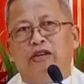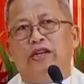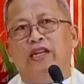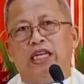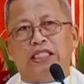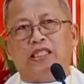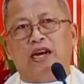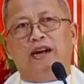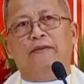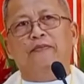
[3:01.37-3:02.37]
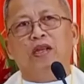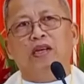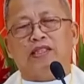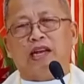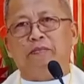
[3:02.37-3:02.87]
pa gyud sa
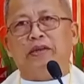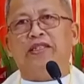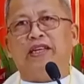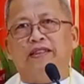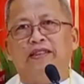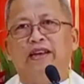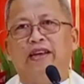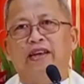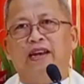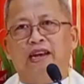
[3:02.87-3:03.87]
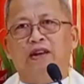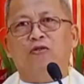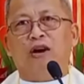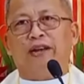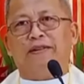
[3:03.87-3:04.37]
San Vicente
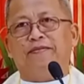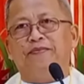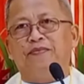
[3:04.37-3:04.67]
Liluan. Liloan.